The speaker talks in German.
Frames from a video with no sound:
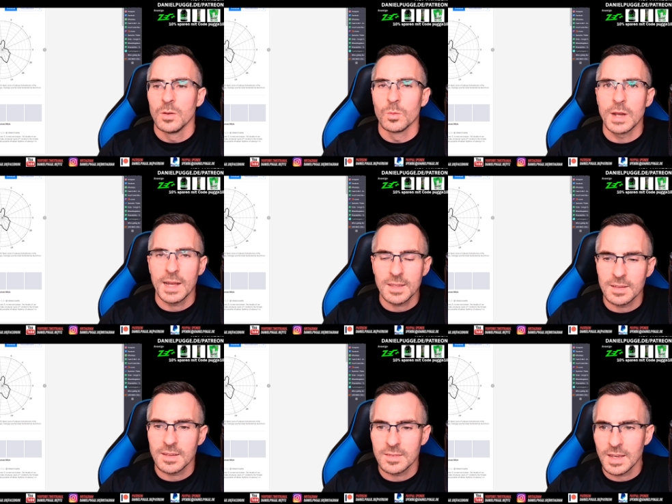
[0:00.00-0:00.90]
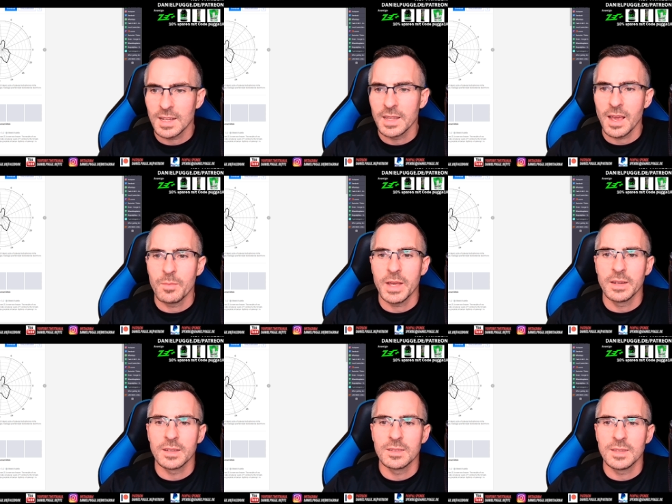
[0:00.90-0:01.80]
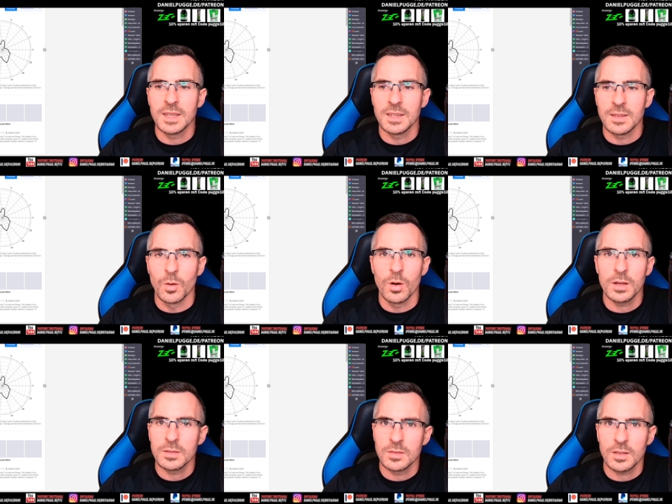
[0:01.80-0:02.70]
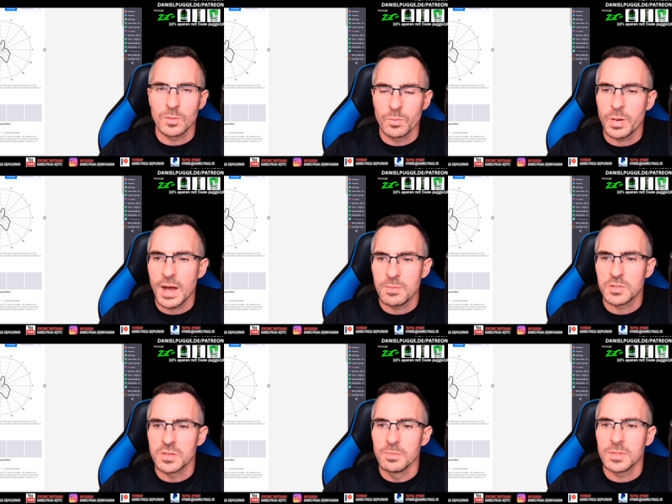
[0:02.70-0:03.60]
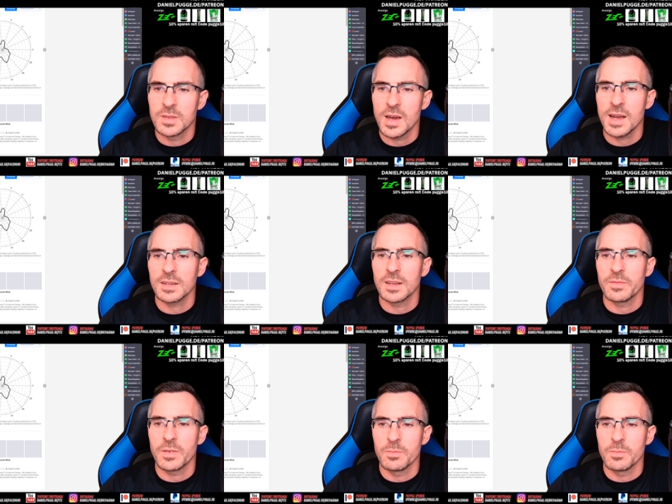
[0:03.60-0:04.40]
und hat dann tatsächlich am Ende gesehen, ja, nach so ein paar bestimmten Tagen, da,